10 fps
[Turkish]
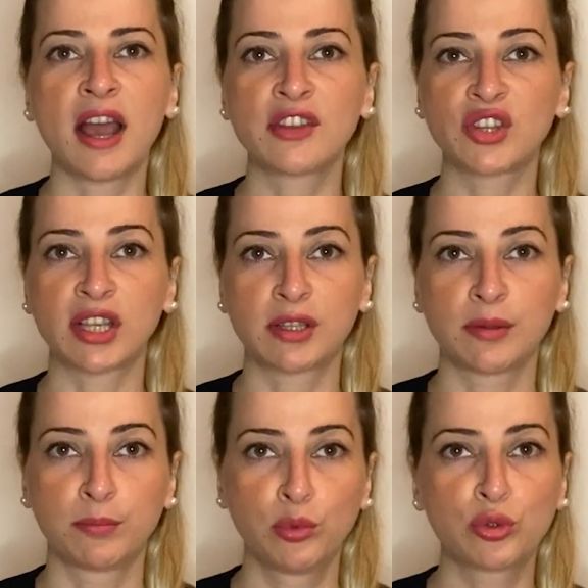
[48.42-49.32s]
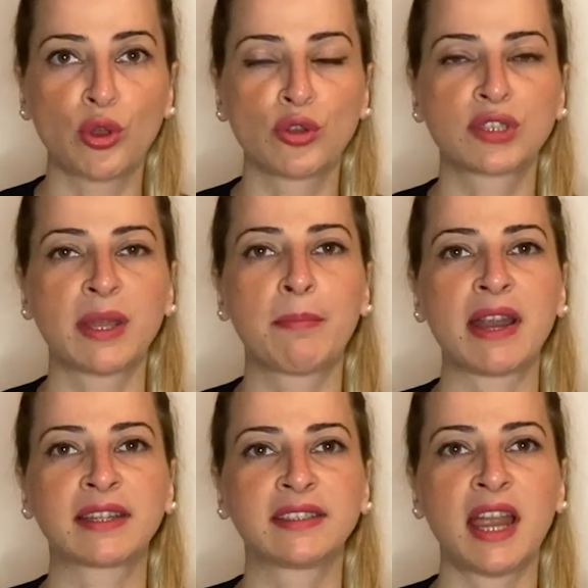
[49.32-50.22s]
Ancak bu sözde
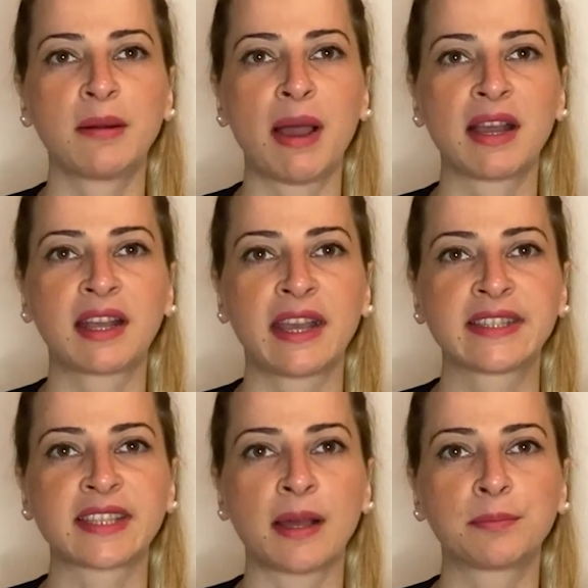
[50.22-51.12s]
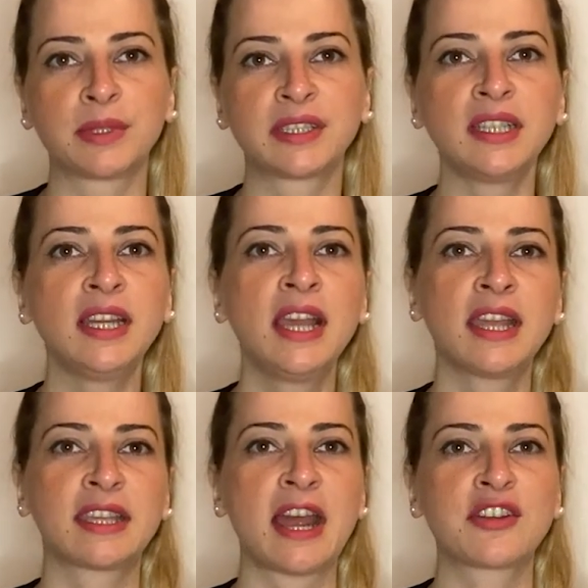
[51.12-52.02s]
partner banka hesapları
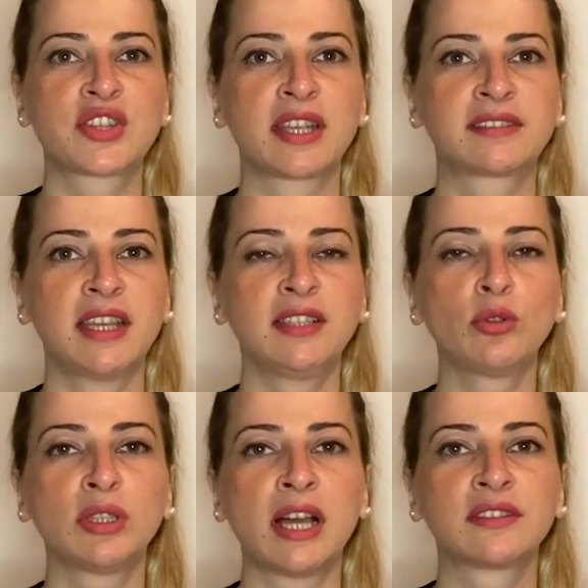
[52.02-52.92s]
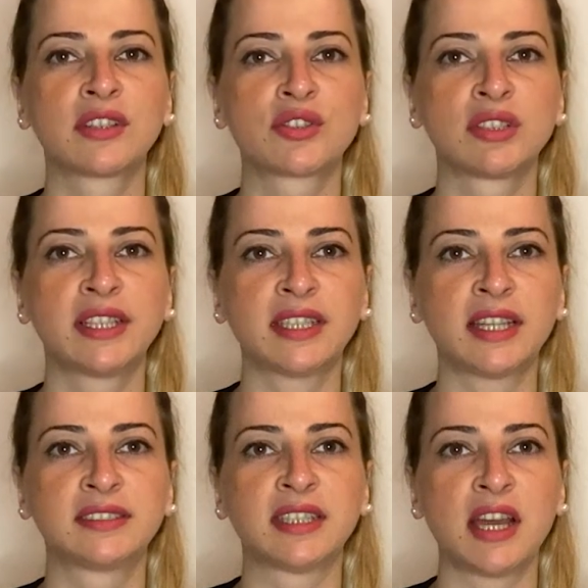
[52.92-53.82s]
gerçekte dolandırıcıların
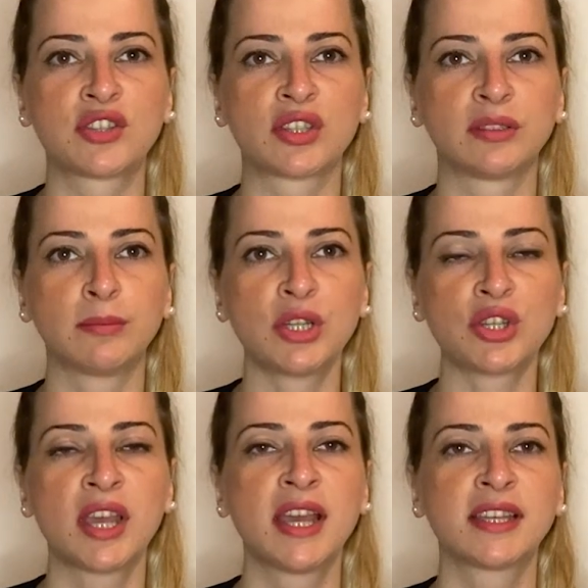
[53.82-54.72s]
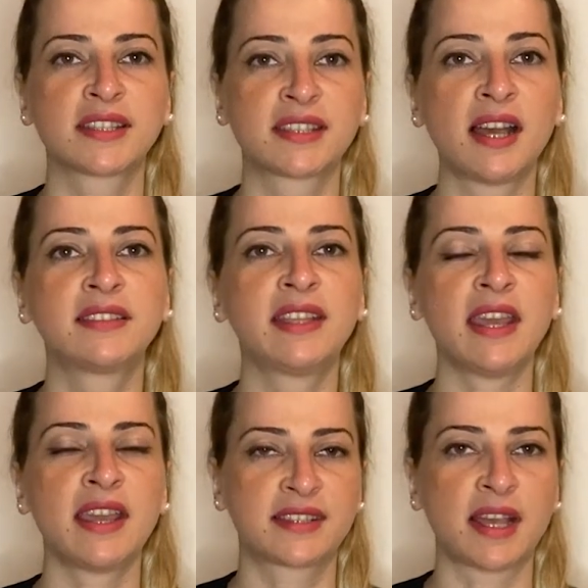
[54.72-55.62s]
adına açılmış
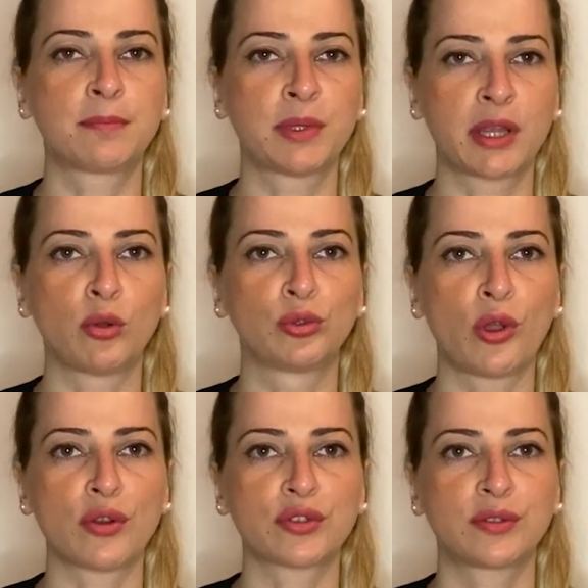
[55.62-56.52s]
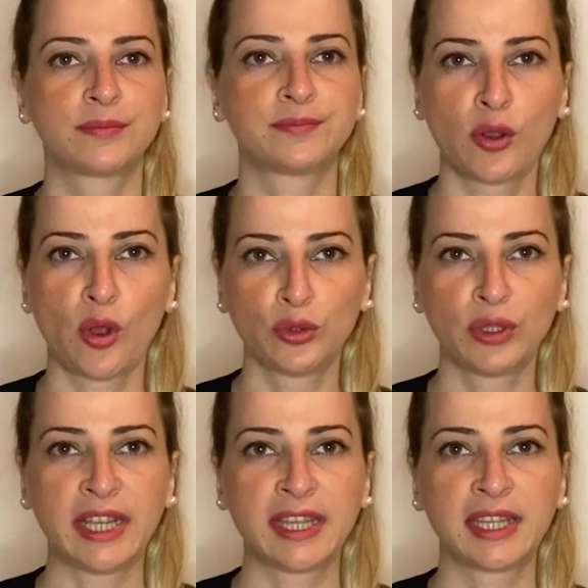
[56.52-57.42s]
sahte hesaplar oluyor.
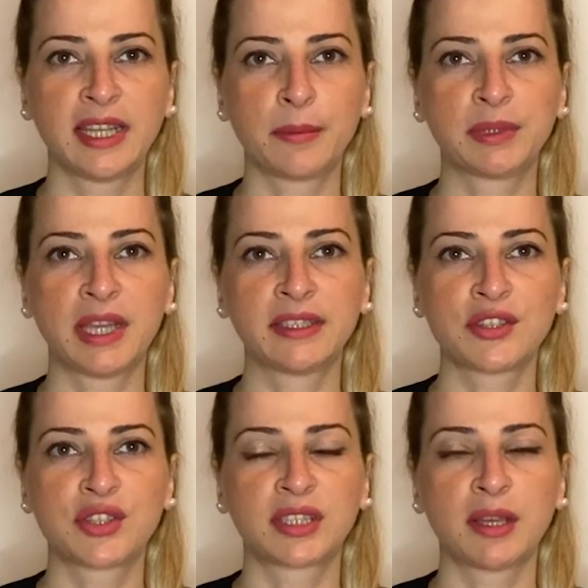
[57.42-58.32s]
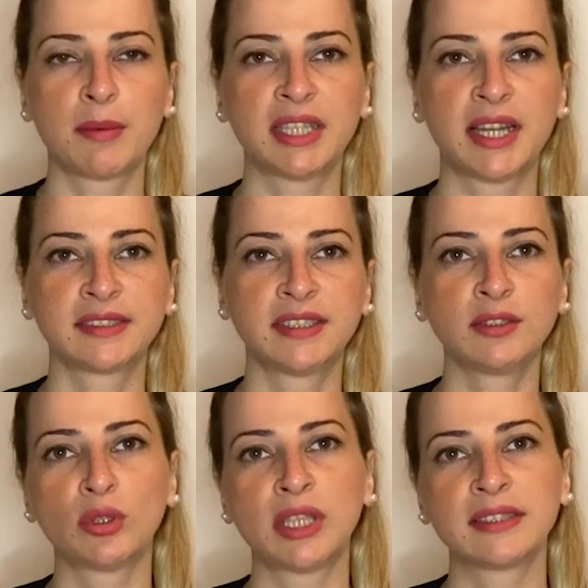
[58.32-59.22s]
Konuyla ilgili yapılan
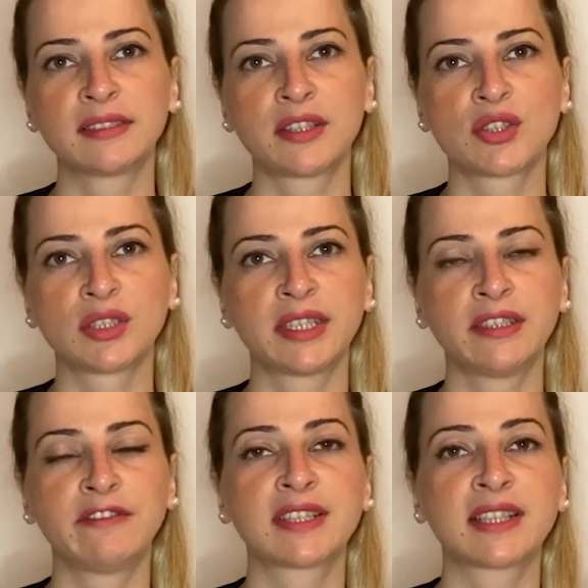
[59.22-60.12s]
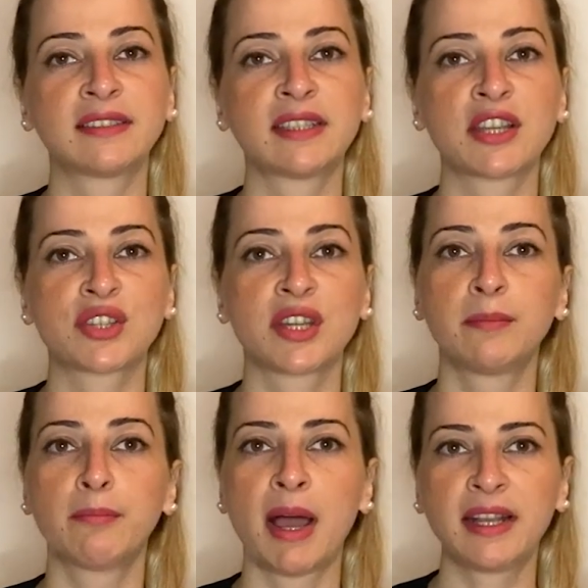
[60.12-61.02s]
açıklamalarda dolandırıcıların
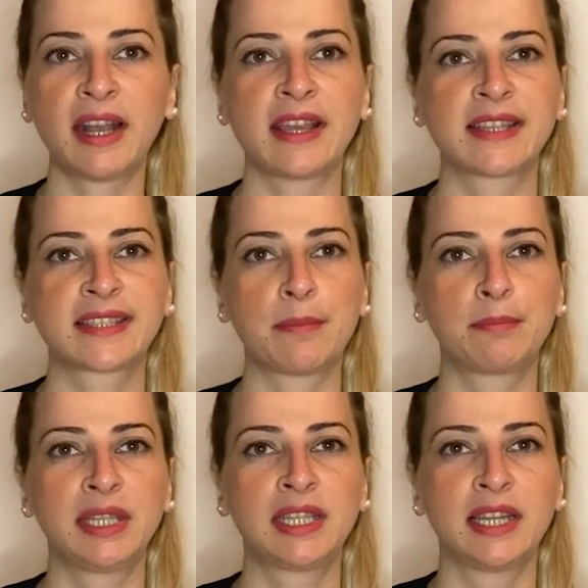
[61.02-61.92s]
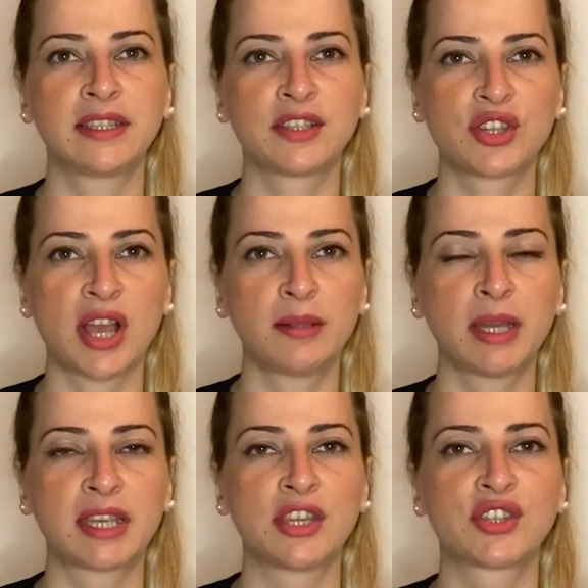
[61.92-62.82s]
vatandaşların banka hesap bilgilerini
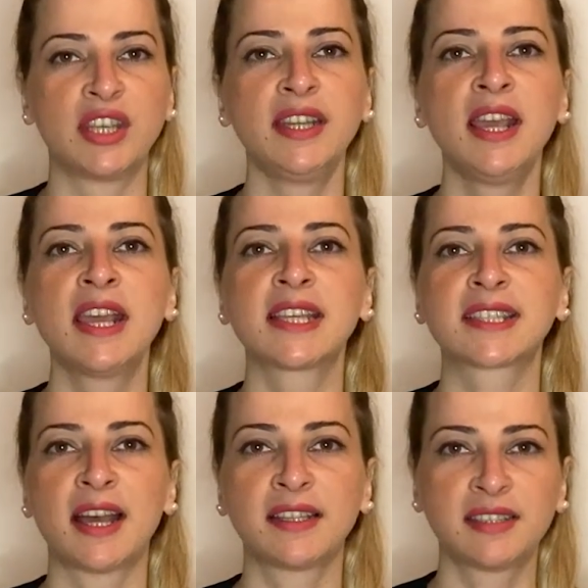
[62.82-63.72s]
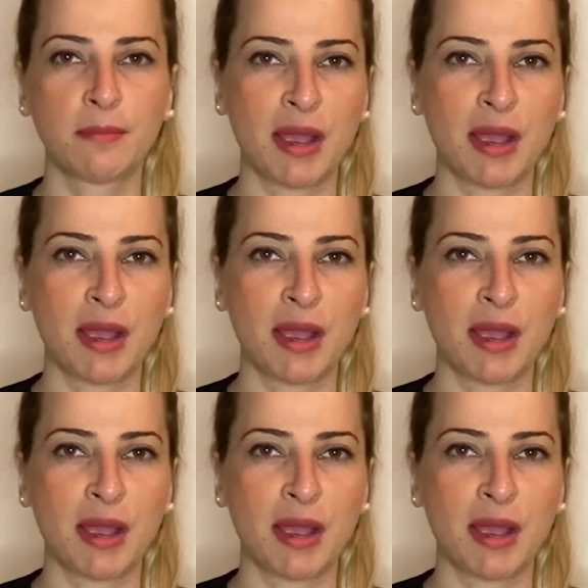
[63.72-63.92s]
çalmak için sahte